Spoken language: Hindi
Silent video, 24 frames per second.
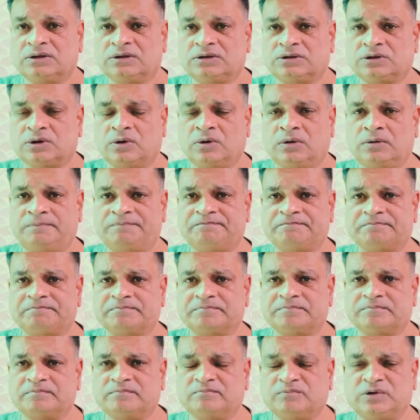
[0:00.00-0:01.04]
तो
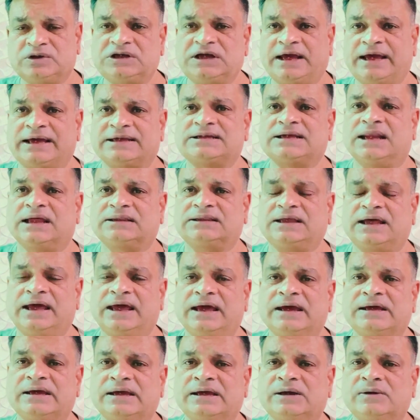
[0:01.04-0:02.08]
मुझे ऐसा लगता
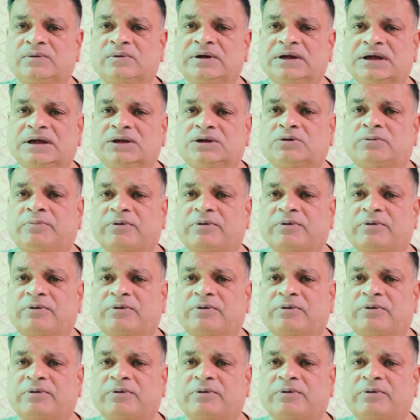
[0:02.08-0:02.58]
है कि उनकी जो